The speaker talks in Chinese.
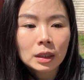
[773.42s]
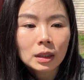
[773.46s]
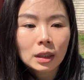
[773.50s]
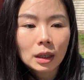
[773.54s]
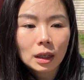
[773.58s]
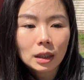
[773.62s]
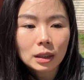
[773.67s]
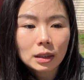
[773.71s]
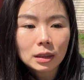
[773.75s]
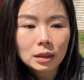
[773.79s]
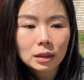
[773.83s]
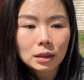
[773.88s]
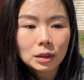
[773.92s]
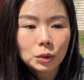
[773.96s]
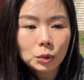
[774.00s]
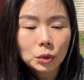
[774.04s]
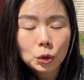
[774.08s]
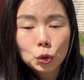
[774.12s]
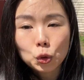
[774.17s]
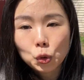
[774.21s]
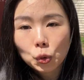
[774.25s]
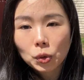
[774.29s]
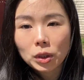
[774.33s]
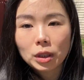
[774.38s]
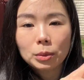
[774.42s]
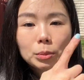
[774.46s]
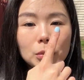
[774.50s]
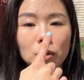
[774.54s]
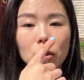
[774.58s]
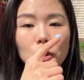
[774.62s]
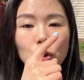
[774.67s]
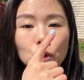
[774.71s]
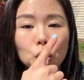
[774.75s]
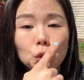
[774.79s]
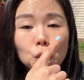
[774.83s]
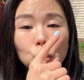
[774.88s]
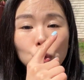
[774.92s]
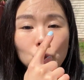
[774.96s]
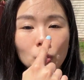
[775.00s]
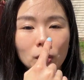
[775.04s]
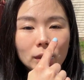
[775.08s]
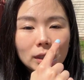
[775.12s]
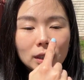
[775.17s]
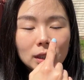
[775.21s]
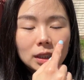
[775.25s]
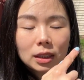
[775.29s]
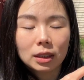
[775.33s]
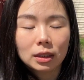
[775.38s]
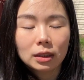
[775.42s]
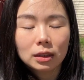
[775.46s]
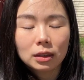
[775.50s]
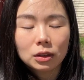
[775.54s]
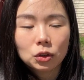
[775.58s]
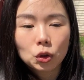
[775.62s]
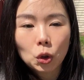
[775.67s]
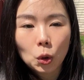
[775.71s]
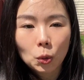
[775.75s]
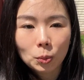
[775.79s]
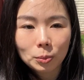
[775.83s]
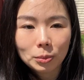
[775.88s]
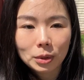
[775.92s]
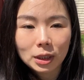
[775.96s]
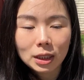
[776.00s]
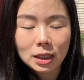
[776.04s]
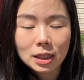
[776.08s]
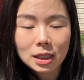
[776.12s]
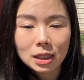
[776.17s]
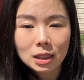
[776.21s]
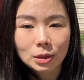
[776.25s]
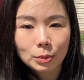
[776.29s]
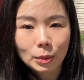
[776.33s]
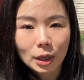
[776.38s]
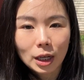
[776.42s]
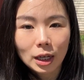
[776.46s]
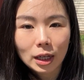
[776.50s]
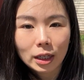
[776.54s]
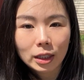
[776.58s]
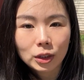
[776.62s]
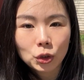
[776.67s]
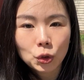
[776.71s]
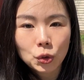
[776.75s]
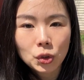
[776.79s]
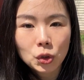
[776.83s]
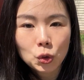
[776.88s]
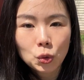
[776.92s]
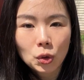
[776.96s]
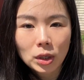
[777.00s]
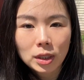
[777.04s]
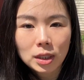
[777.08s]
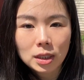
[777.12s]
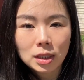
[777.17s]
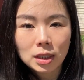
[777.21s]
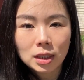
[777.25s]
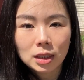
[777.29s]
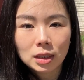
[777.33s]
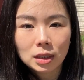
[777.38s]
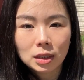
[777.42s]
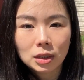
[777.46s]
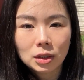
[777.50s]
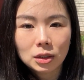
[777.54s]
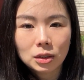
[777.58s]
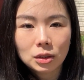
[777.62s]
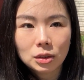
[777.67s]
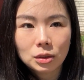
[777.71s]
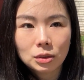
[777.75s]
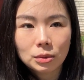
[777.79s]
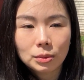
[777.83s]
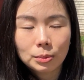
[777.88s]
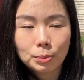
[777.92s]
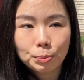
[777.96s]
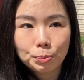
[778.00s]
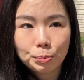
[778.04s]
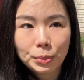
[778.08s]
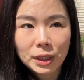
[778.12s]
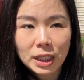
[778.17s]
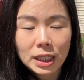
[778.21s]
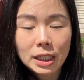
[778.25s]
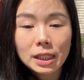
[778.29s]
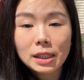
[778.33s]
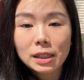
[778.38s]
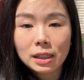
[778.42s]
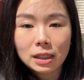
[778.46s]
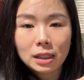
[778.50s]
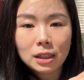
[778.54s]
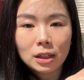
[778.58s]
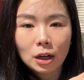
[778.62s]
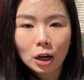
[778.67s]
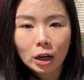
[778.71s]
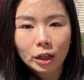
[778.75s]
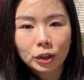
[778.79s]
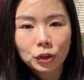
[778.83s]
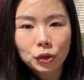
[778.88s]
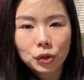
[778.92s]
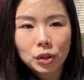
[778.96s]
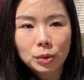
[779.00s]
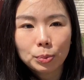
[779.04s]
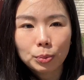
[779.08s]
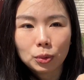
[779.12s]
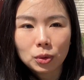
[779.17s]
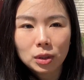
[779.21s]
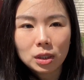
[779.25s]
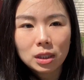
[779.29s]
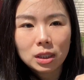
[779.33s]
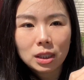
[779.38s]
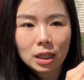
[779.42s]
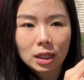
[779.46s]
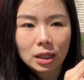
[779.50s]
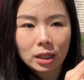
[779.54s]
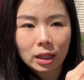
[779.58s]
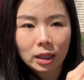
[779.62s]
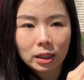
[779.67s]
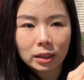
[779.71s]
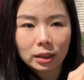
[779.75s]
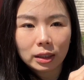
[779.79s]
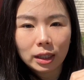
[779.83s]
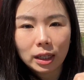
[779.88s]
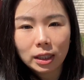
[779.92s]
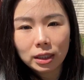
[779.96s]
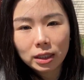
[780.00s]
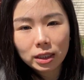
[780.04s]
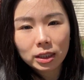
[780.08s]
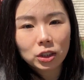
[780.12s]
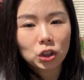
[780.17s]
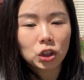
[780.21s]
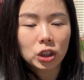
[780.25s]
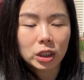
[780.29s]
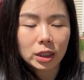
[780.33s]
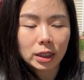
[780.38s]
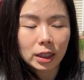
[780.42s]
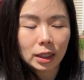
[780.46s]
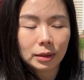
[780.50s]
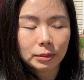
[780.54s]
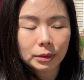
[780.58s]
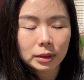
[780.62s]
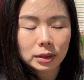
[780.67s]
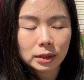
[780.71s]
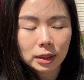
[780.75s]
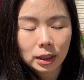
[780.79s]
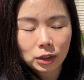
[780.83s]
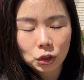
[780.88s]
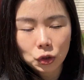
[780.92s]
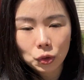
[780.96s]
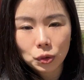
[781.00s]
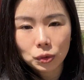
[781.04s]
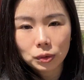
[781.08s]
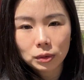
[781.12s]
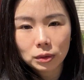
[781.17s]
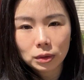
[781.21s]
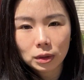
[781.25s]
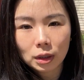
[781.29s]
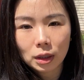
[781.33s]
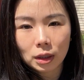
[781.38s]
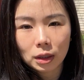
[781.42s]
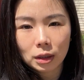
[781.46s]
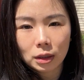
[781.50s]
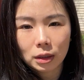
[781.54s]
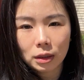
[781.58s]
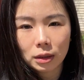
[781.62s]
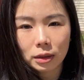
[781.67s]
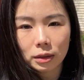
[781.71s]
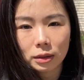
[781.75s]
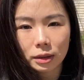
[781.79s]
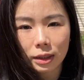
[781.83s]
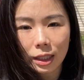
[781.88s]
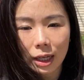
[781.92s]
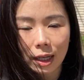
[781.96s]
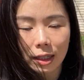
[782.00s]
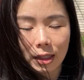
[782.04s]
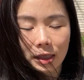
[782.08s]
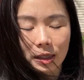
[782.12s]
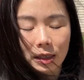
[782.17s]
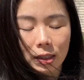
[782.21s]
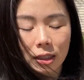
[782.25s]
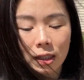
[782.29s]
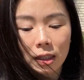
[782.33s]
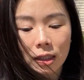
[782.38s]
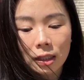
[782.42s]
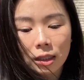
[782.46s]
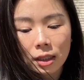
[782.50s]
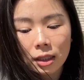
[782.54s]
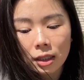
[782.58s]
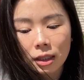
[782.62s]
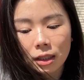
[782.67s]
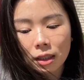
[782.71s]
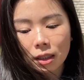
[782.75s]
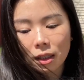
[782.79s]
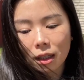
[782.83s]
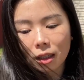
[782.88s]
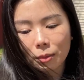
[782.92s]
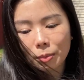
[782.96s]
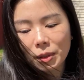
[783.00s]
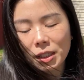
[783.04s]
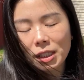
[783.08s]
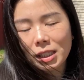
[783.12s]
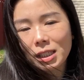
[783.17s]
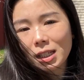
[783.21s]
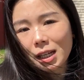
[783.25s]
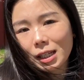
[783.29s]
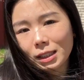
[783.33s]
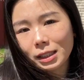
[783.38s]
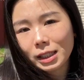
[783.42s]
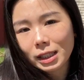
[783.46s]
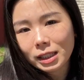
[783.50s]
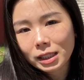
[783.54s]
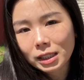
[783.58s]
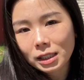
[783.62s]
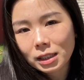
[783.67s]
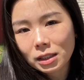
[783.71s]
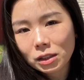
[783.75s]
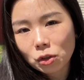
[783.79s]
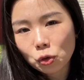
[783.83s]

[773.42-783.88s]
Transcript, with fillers: 啊，因为我昨天不是去做那个捅鼻子嘛，就是算是一个 PCR， 就是不是像 antigen 那种test， 那 PCR test